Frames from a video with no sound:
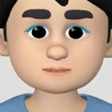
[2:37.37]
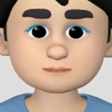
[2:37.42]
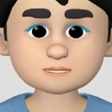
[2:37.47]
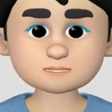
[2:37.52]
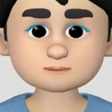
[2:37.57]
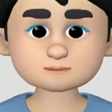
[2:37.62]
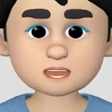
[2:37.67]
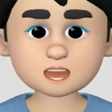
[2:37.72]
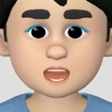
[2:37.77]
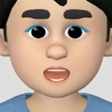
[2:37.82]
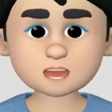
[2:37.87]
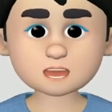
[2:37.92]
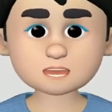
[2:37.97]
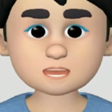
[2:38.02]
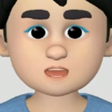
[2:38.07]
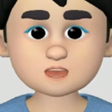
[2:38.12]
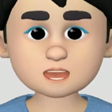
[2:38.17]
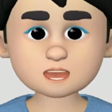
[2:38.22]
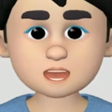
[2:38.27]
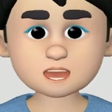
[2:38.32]
Yan po ang
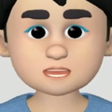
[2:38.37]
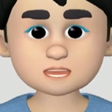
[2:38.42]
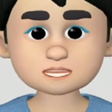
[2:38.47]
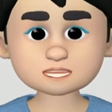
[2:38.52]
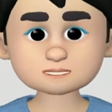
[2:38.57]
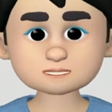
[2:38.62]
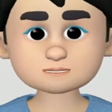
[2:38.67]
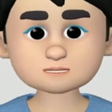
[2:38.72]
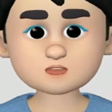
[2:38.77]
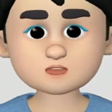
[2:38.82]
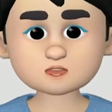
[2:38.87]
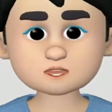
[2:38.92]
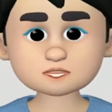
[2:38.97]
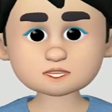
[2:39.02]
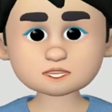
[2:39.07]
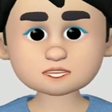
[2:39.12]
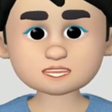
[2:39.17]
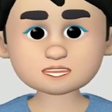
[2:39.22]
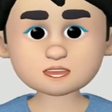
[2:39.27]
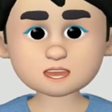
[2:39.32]
panawagan
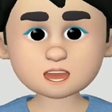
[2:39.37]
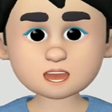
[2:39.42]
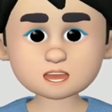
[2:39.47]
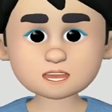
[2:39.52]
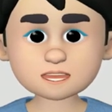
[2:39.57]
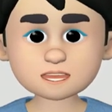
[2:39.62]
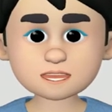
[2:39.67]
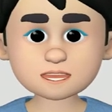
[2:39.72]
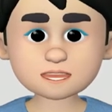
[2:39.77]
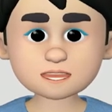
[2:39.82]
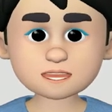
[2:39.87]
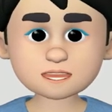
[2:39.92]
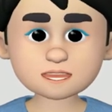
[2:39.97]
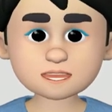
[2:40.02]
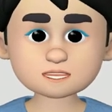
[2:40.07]
or sinabi ni